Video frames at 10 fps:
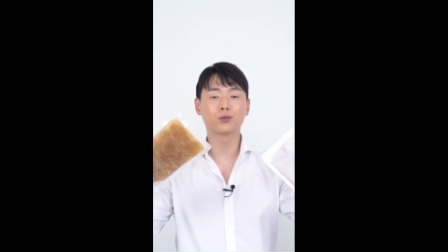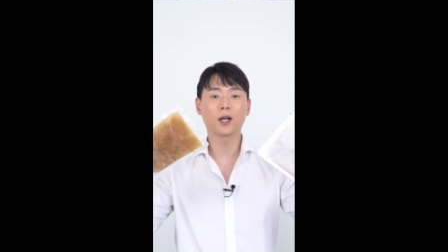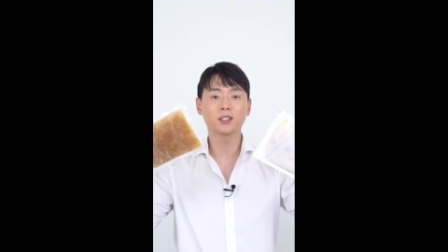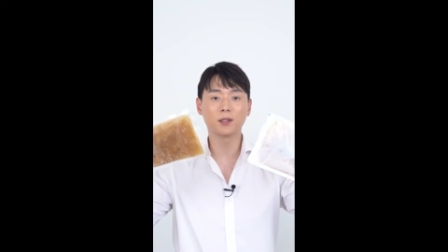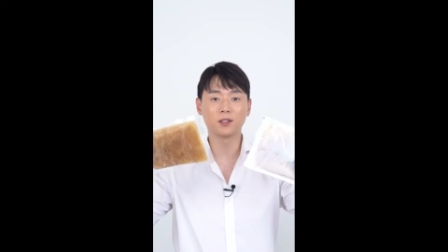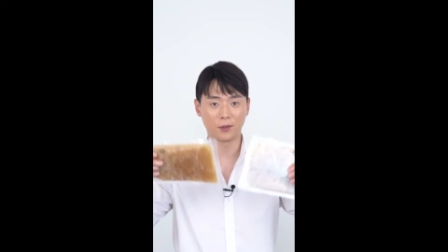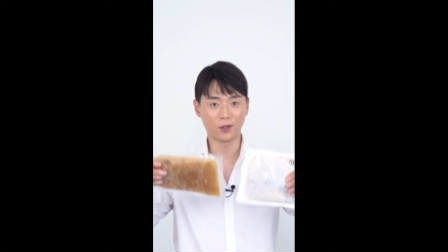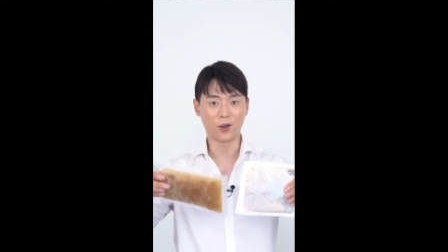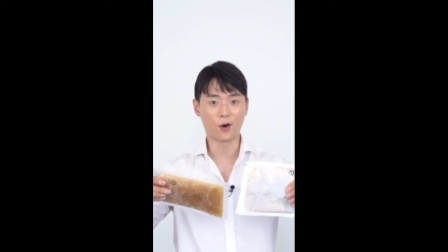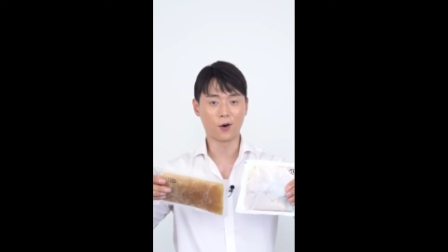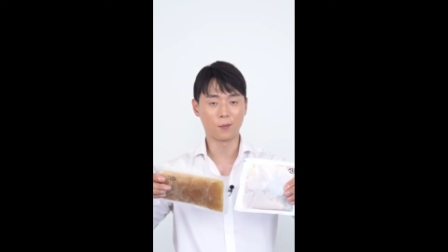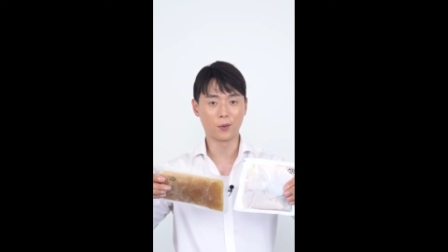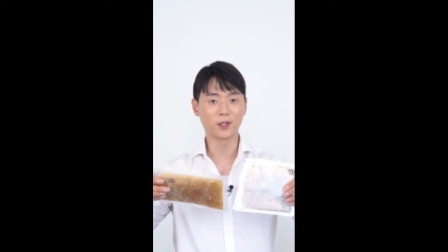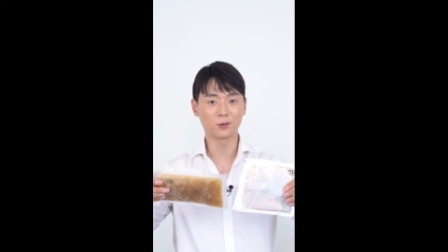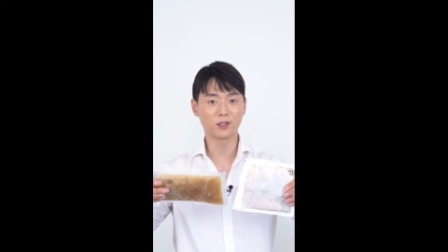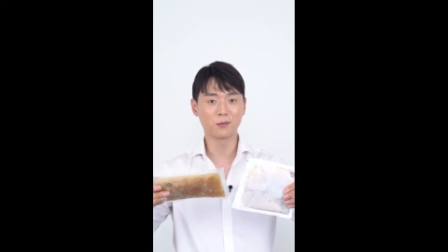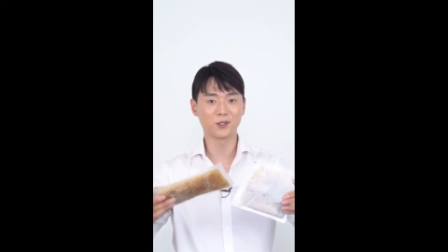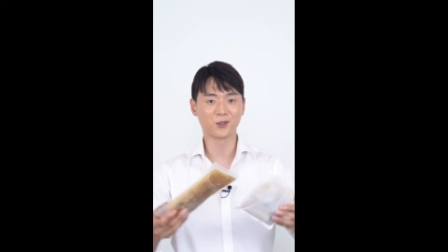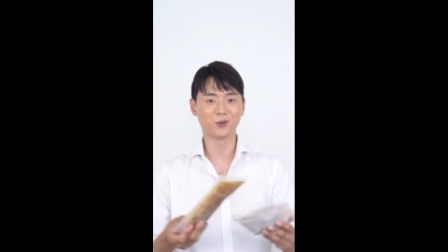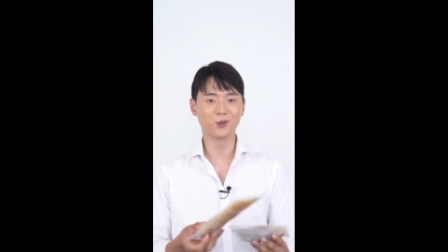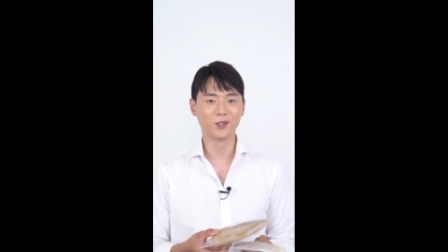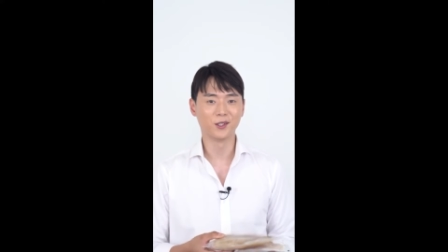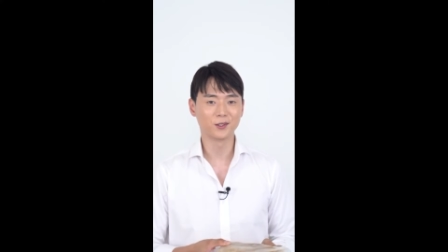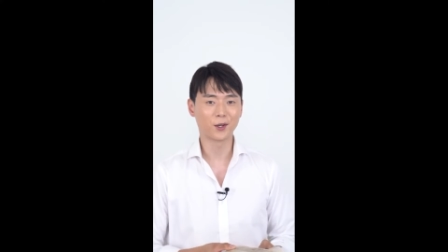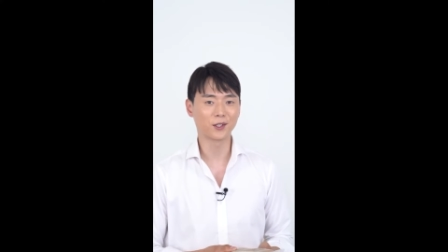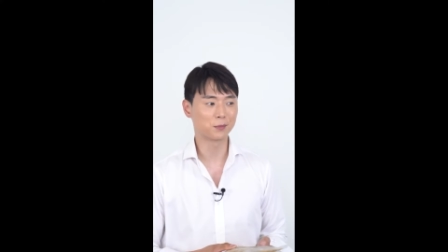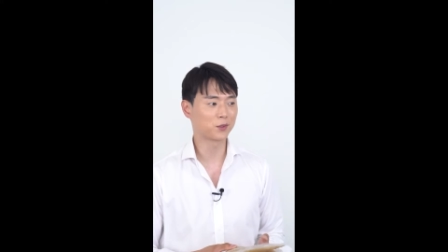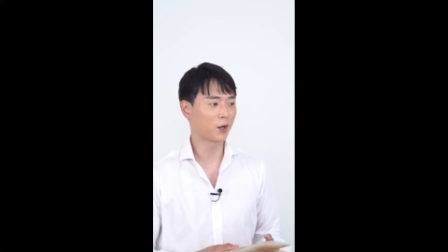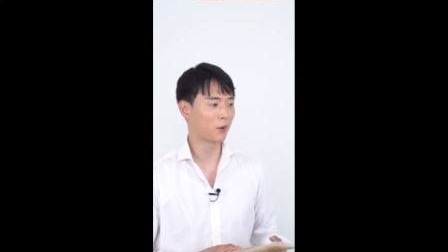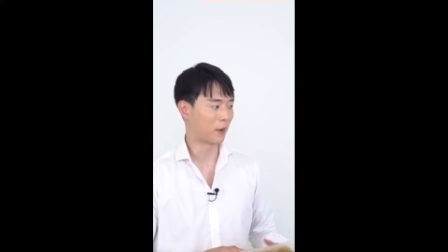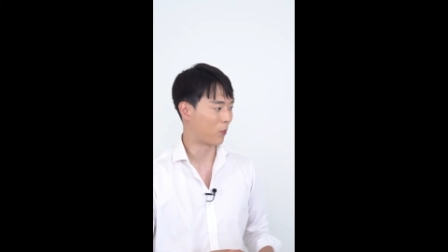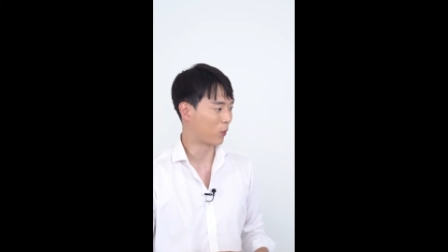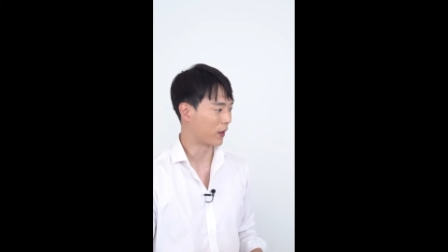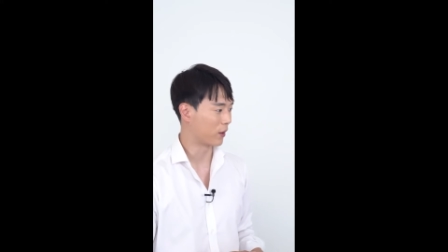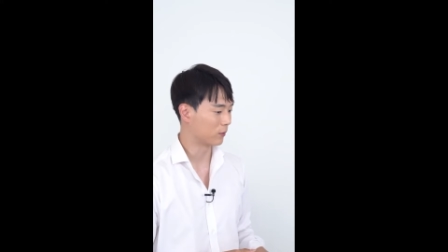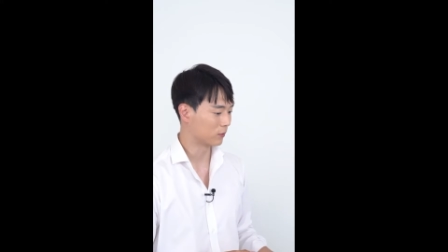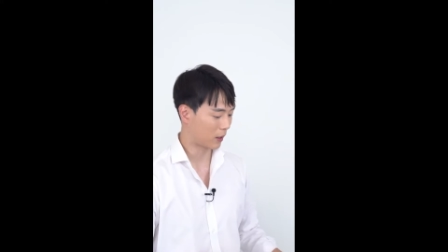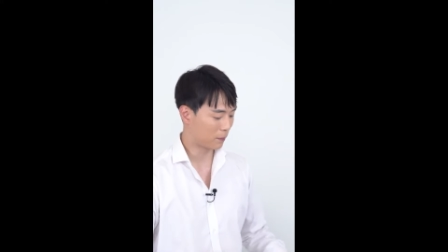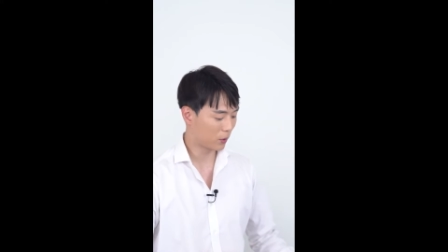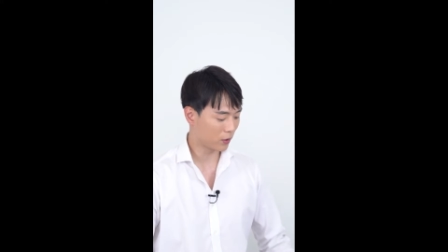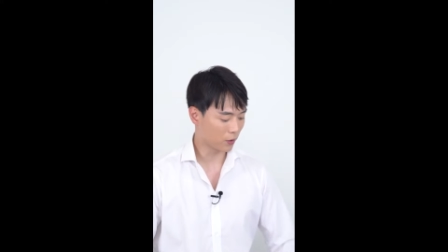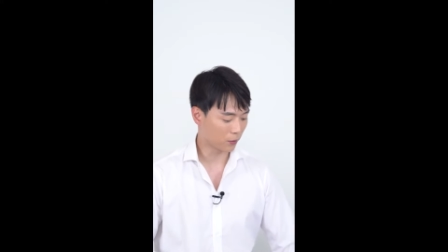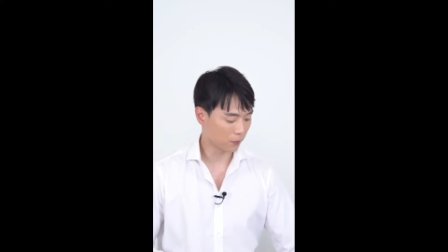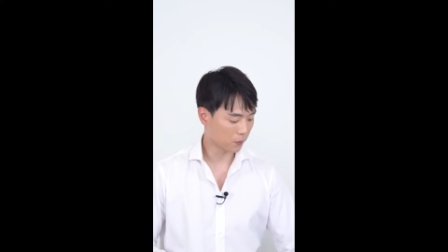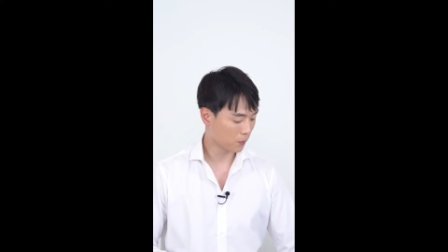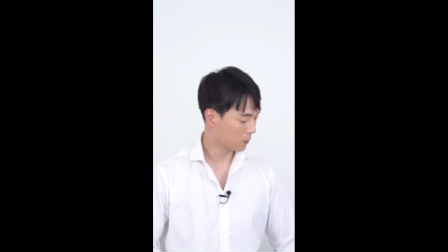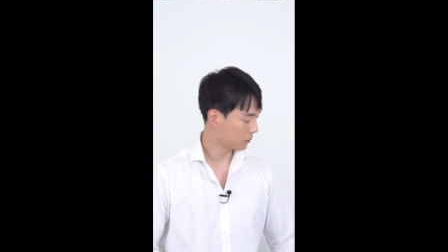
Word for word: 이렇게 두 가지만 넣으면 돼요. 면 따로 삶으시고 제가 직접 편하네. 한번 맛볼게요. 간편해요.